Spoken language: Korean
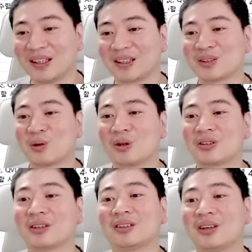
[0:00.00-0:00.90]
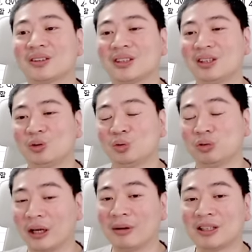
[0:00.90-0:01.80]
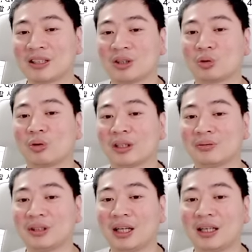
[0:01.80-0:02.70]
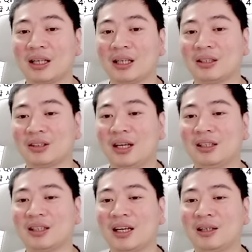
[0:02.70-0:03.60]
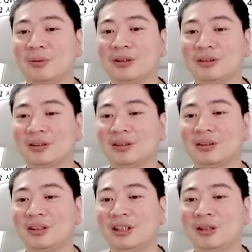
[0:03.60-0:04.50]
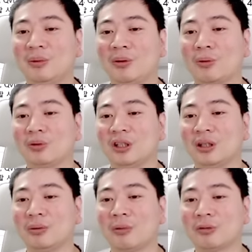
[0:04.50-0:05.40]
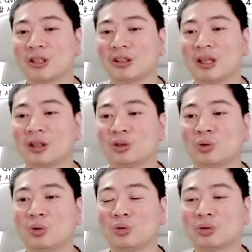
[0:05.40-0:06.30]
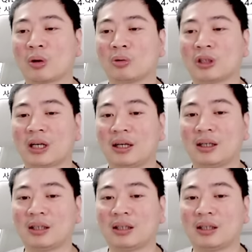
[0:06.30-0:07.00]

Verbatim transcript: 그래서 오히려 성능이 떨어지니 두 개만 쓰시는 게 좋을 것 같습니다. 그래서 A 타입은 1번 혹은 2번 매매 선택하시고 두 개 꽂아라.